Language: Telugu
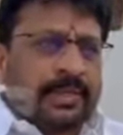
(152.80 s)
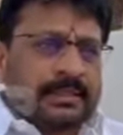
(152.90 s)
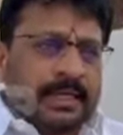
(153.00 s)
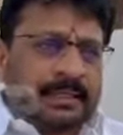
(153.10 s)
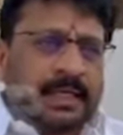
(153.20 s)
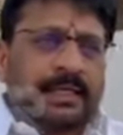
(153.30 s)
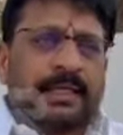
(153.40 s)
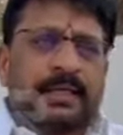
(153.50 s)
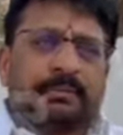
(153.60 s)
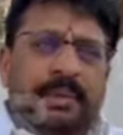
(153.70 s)

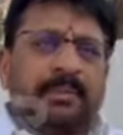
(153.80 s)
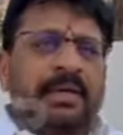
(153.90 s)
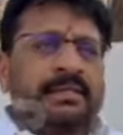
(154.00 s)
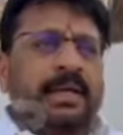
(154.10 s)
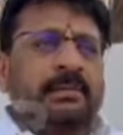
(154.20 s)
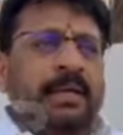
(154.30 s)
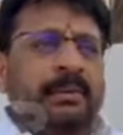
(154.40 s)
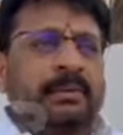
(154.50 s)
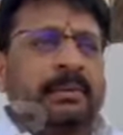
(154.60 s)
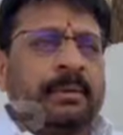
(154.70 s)
చట్టాలను ఇంప్లిమెంట్
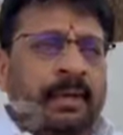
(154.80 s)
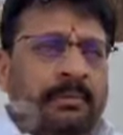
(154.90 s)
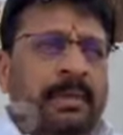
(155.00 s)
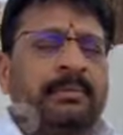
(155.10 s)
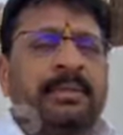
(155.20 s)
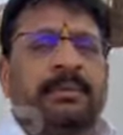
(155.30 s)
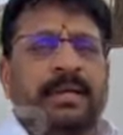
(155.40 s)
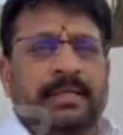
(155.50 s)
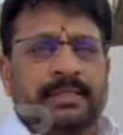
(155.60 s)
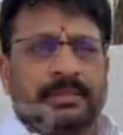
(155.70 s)
చేయమడము అని మేము
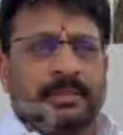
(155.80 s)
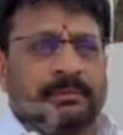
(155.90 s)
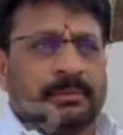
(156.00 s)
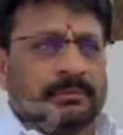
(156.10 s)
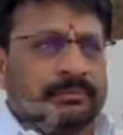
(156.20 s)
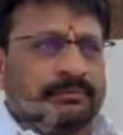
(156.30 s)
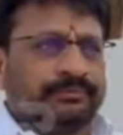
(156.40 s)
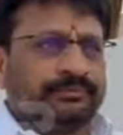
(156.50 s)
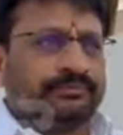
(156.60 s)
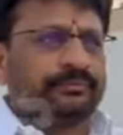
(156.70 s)
డిమాండ్ చేస్తున్నాం అంటే వాళ్ళు
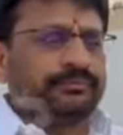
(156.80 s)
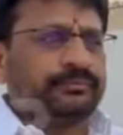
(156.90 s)
ఇప్పటికే